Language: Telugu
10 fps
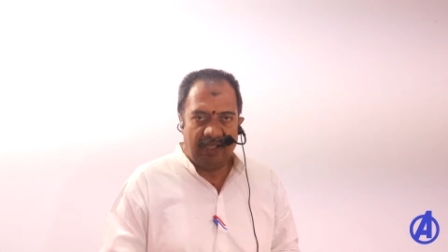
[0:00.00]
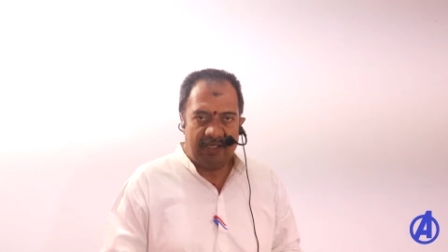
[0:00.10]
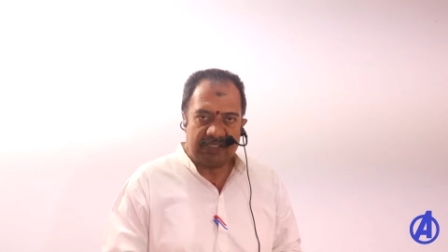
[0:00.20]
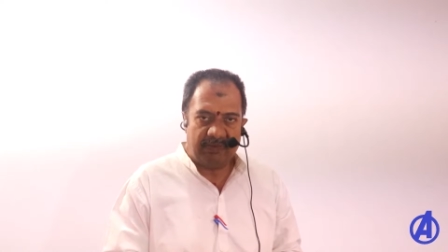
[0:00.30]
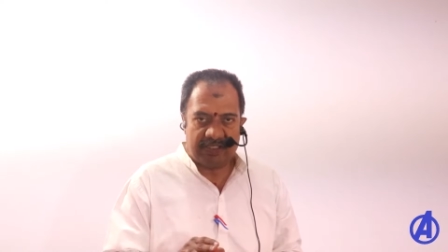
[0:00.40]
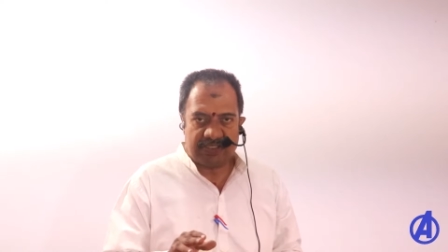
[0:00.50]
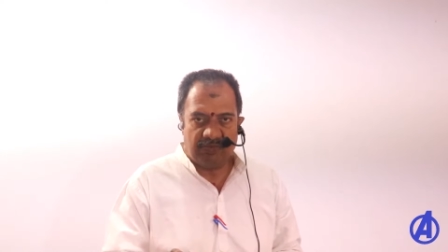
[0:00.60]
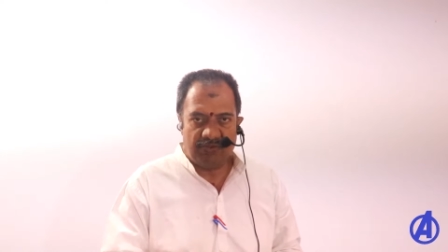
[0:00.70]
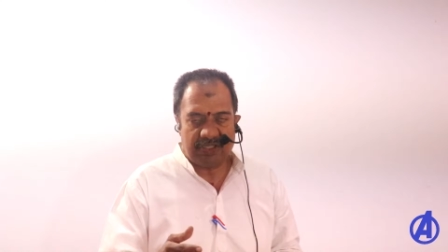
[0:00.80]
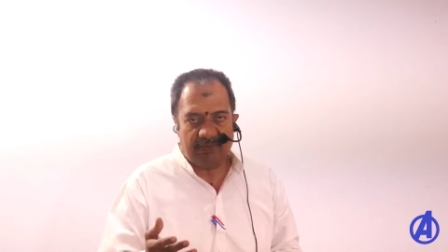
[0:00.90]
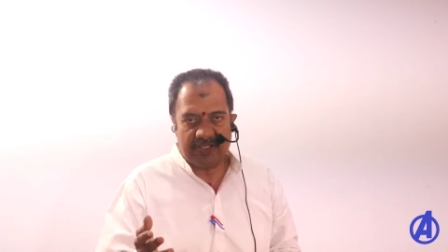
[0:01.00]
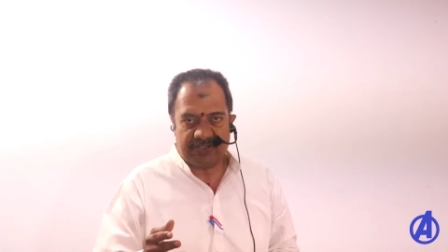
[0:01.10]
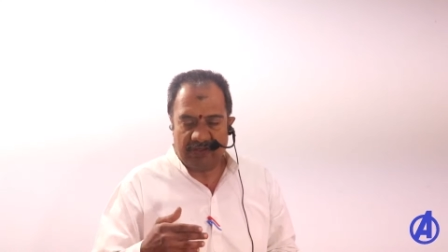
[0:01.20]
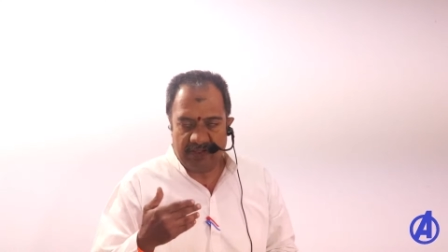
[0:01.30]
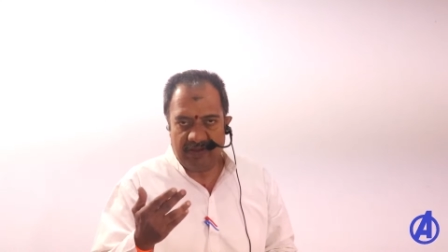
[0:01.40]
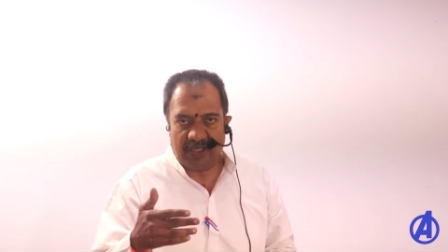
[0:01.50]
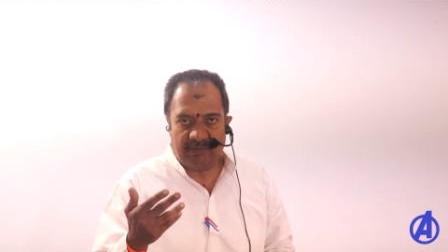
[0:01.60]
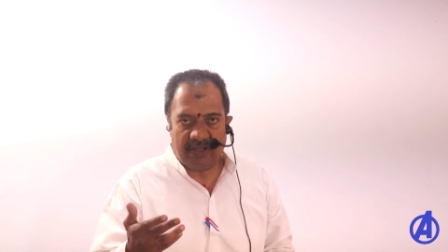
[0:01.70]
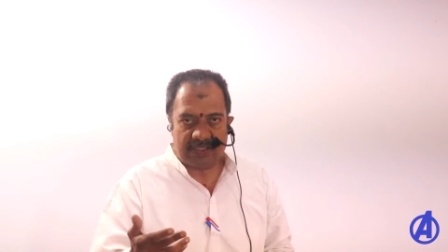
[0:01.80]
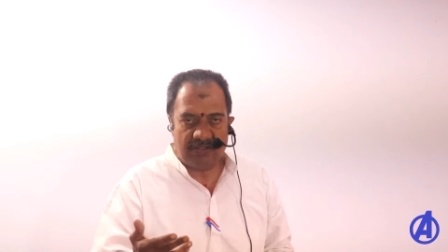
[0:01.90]
అని సమాసములు సమాసాలు
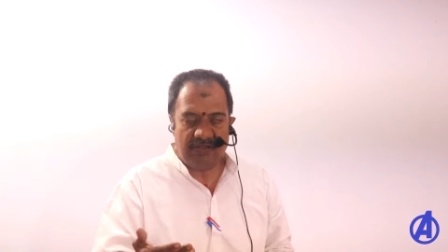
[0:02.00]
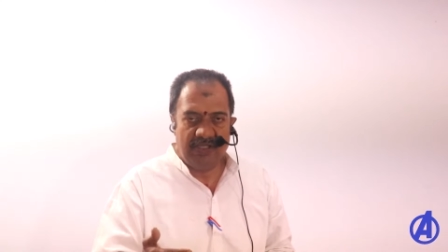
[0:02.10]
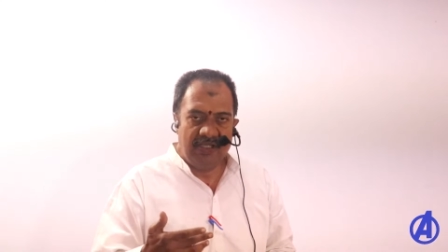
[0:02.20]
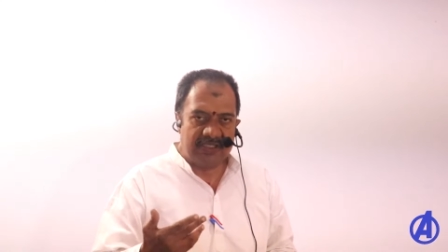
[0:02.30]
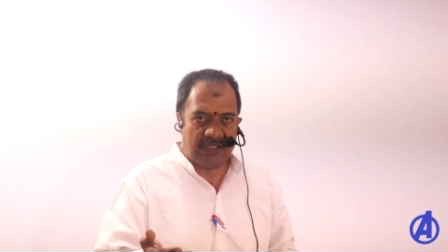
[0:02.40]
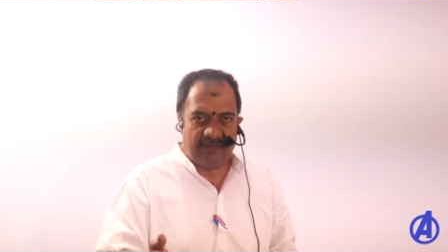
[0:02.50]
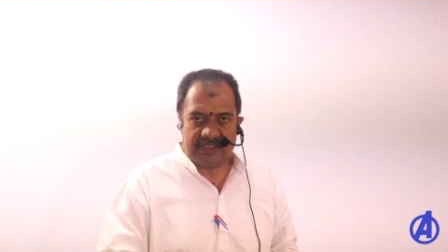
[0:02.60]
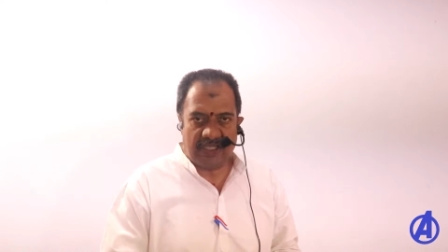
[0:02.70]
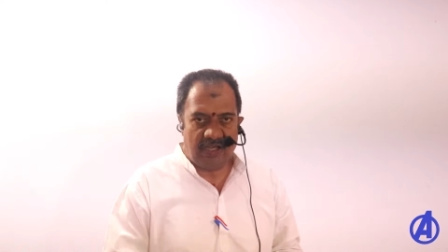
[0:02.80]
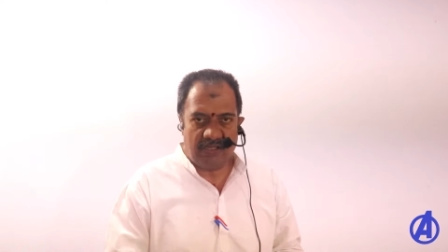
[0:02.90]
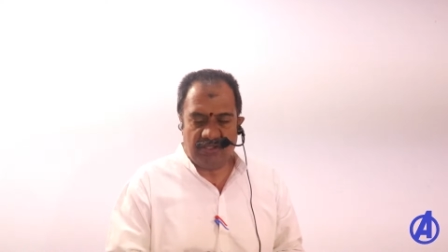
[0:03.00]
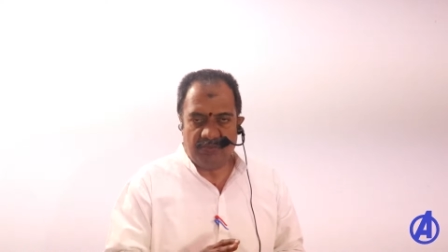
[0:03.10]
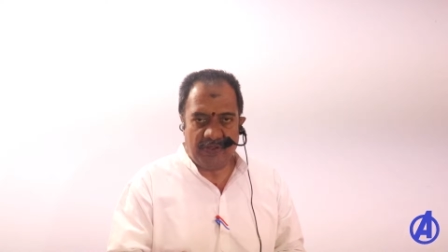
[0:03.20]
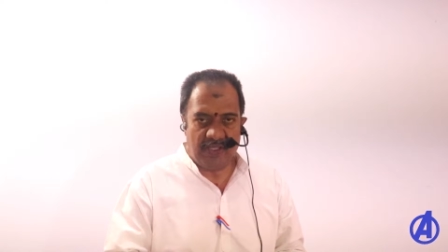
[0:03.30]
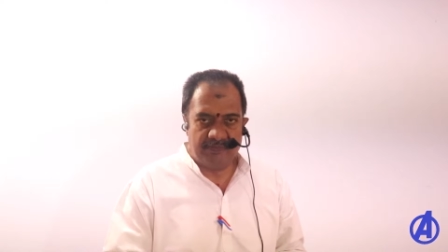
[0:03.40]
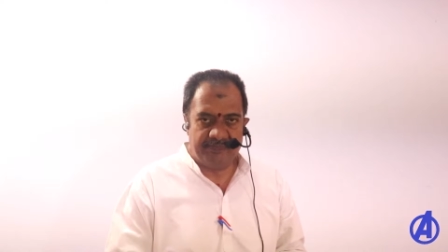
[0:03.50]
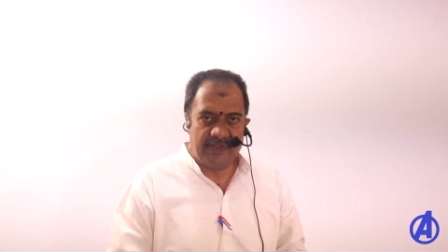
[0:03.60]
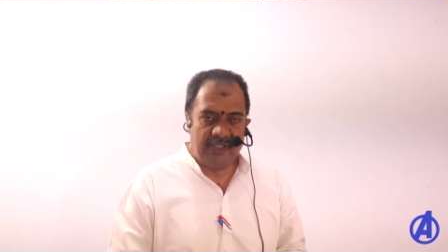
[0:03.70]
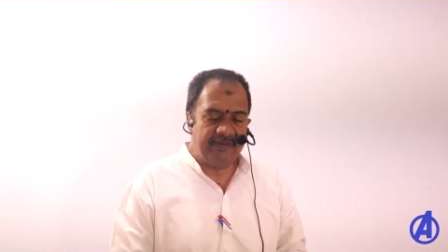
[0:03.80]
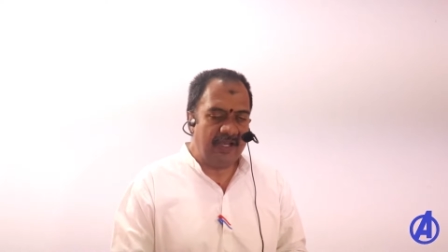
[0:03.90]
వ్యవహారిక భాషలో సమాసాలు అంటాం తప్పులేదు
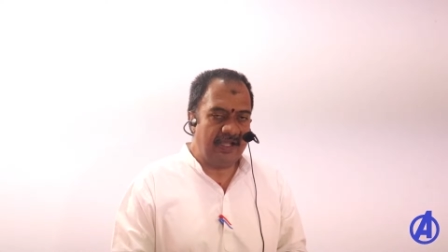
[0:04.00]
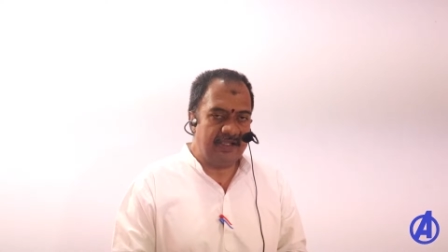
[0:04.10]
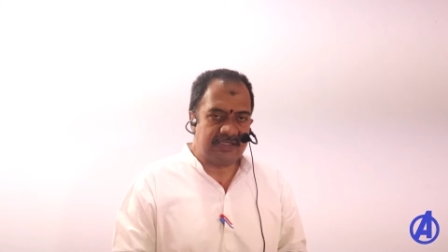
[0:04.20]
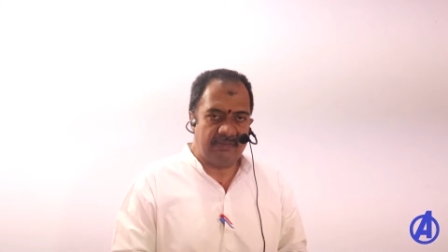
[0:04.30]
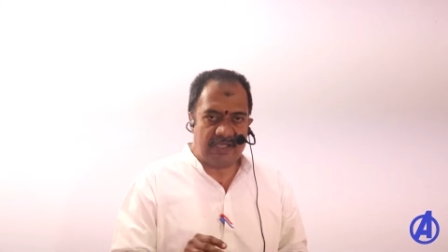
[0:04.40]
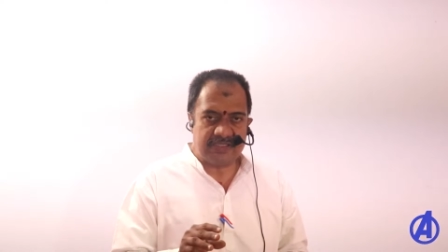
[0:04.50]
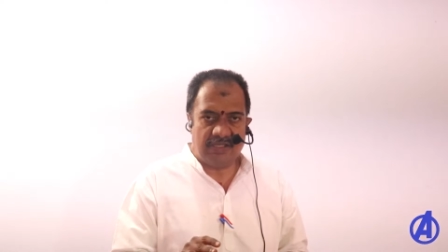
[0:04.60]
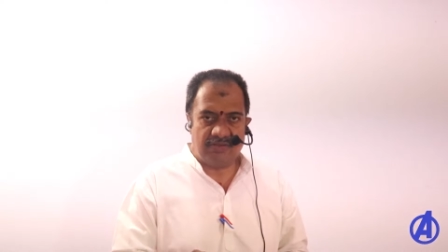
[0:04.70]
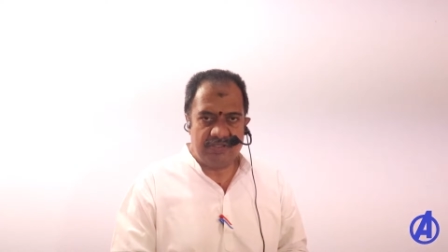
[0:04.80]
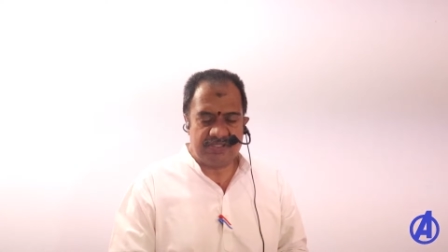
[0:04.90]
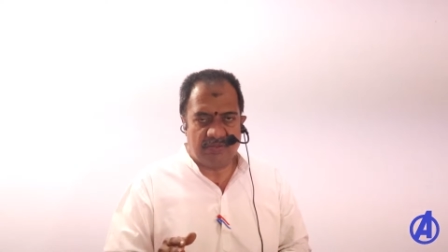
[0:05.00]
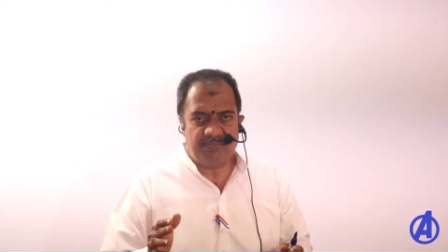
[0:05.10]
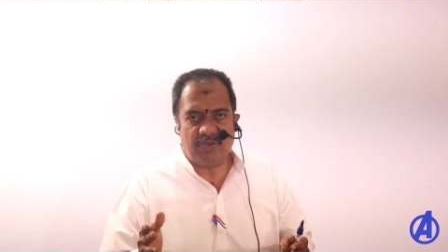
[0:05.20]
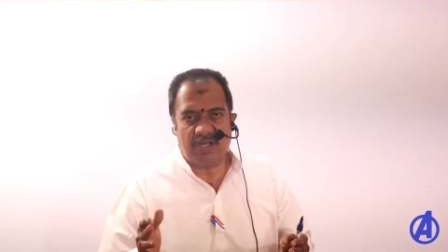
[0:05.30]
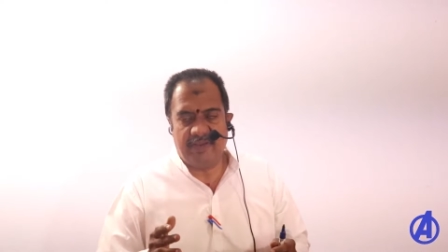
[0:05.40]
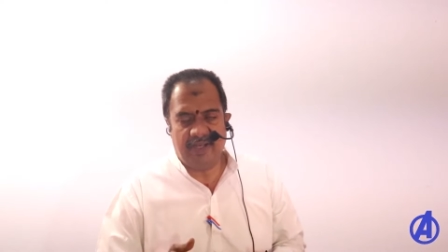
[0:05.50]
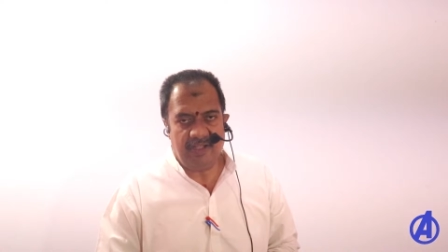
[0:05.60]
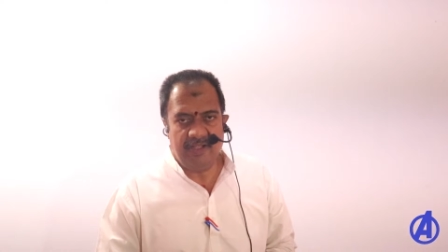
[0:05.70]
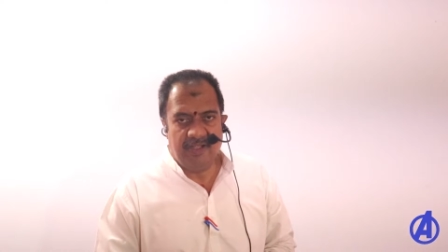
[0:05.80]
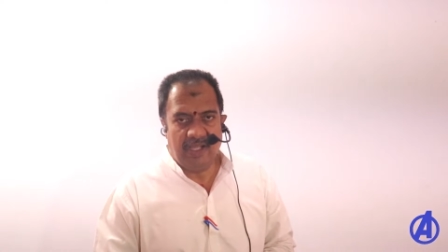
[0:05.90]
ఇవాళ సమాసాల గురించి సంపూర్ణమైన
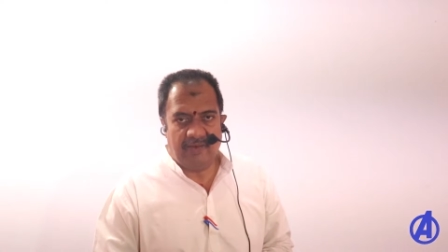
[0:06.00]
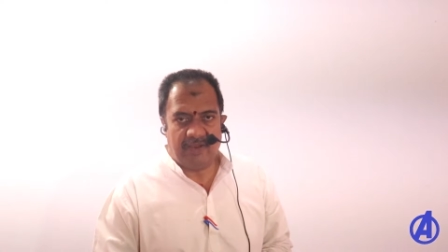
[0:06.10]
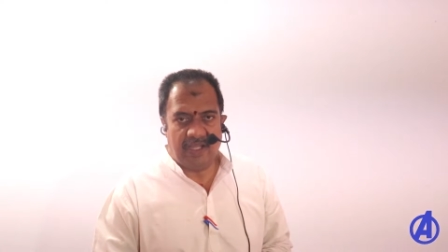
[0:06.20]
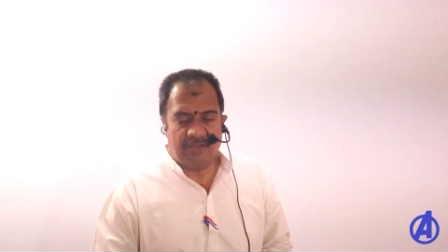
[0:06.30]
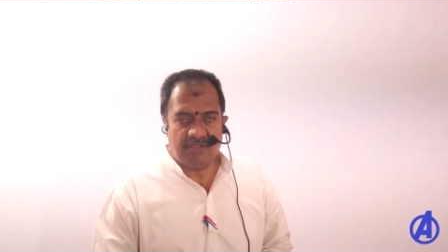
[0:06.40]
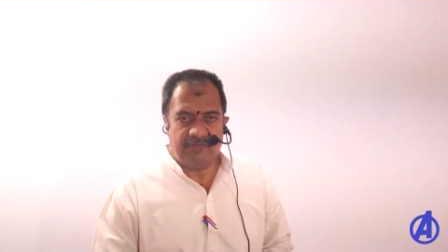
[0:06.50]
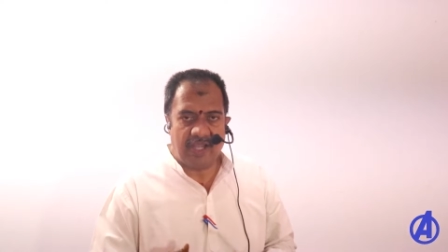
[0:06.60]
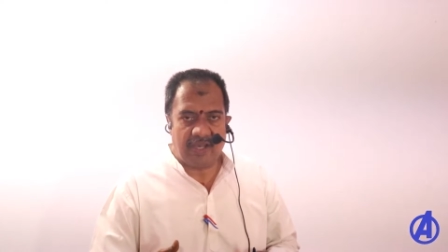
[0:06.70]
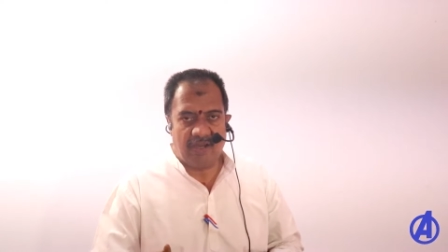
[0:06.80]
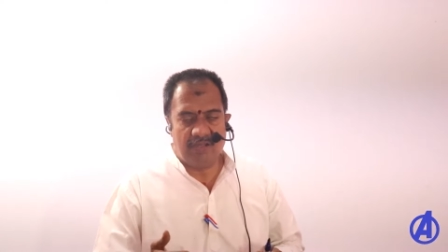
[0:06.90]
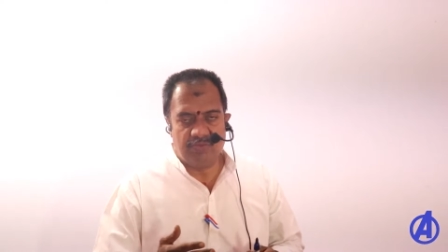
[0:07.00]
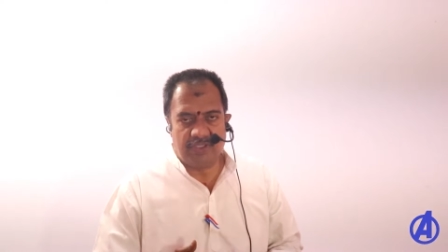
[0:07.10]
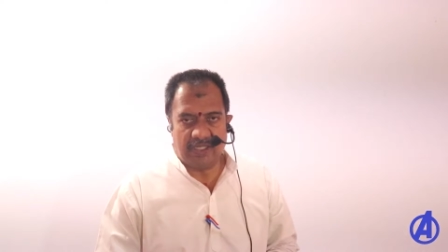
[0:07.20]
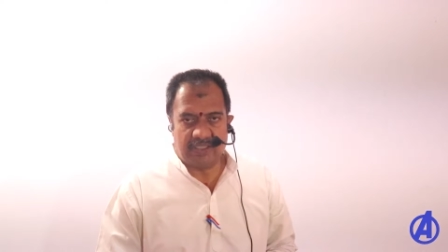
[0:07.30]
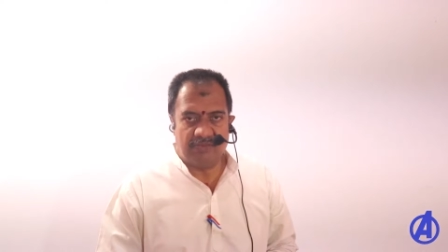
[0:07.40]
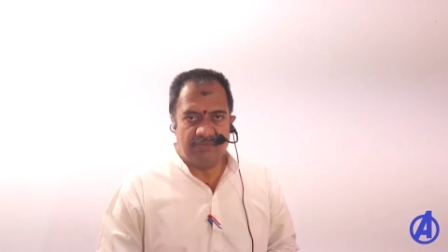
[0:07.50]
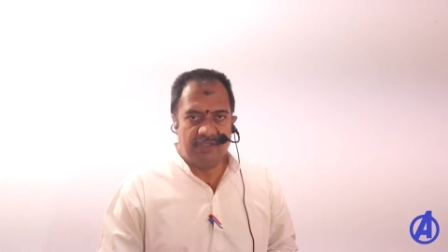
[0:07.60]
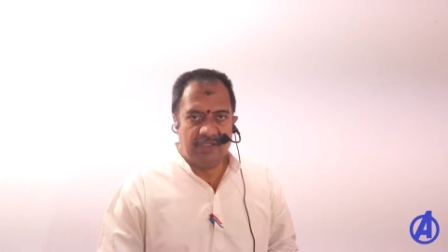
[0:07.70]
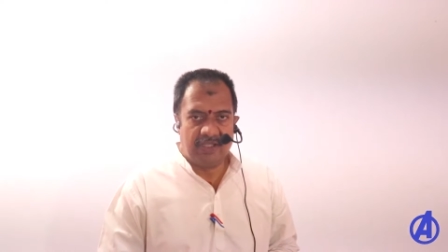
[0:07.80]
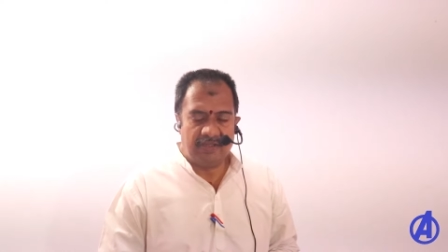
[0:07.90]
అవగాహనతో వ్యాకరణంలో ముందుకెళ్తాము
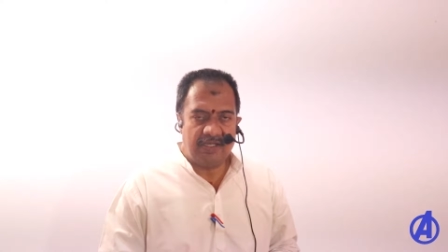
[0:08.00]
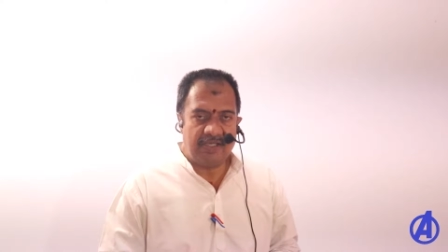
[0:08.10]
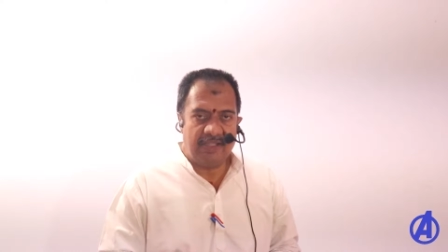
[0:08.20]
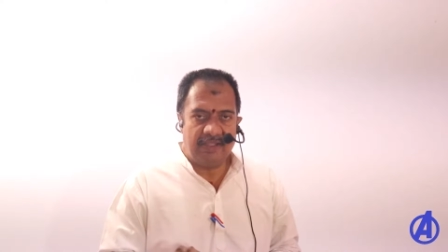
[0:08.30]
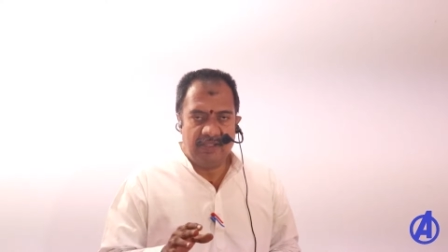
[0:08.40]
ఎందుకంటే